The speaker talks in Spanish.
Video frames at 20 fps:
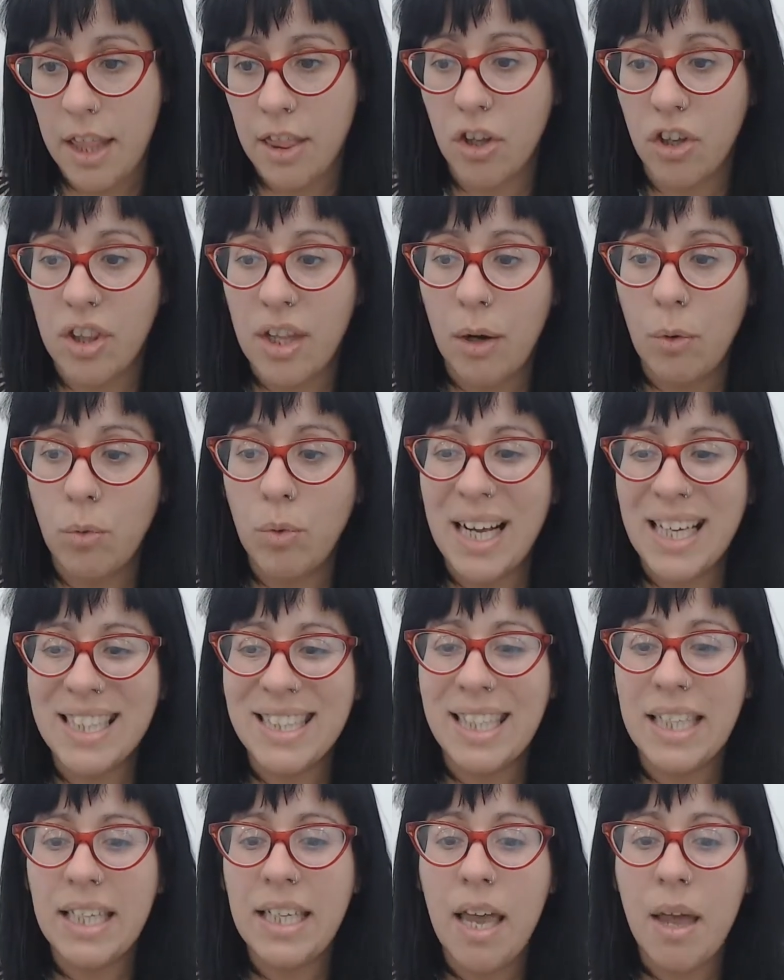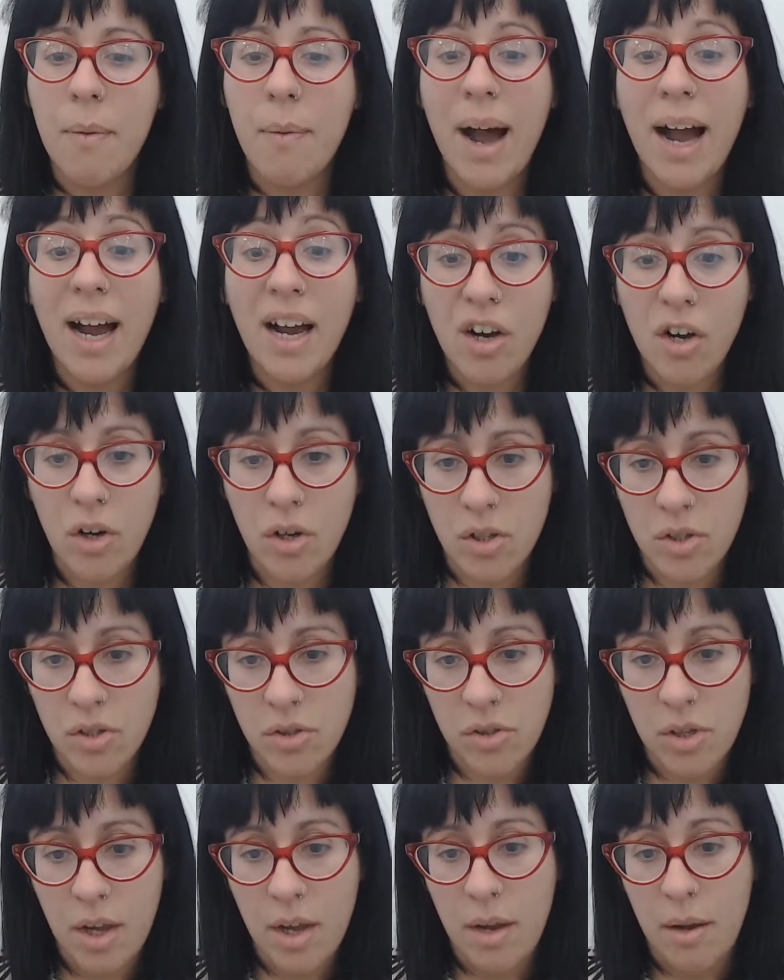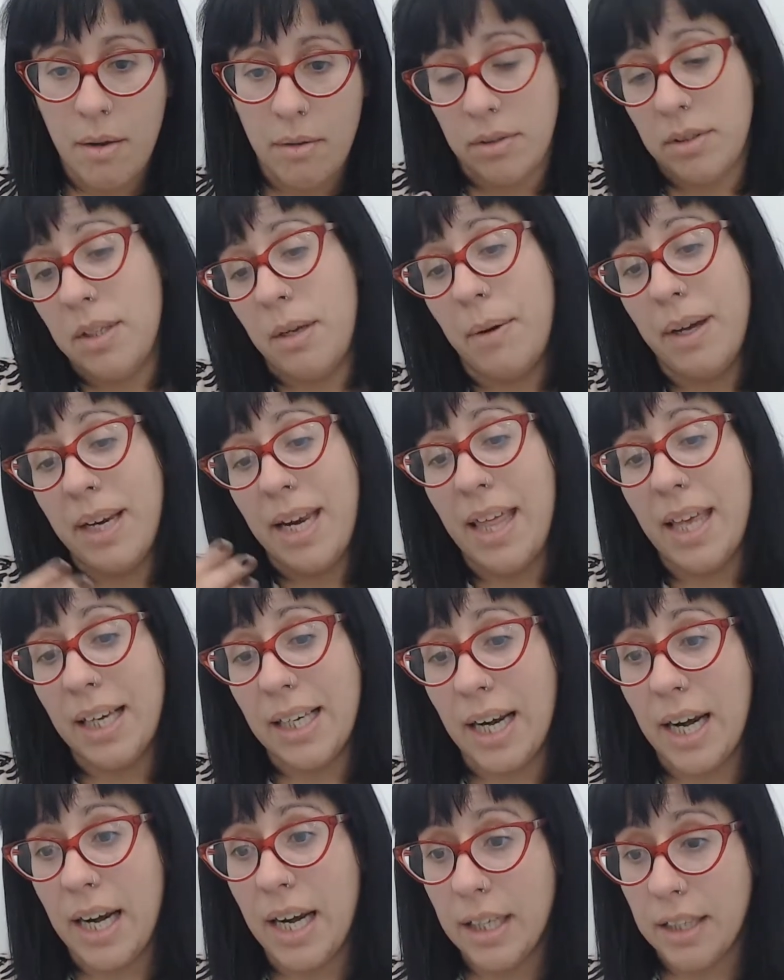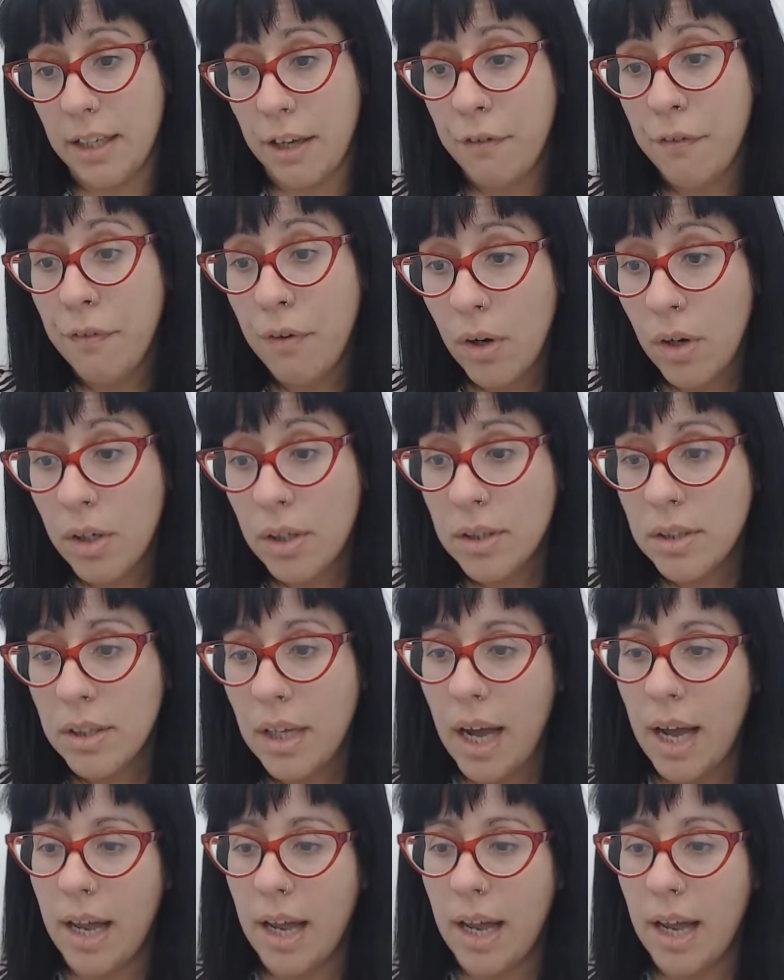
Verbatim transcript: en donde una serie de bancos se van a declarar en default,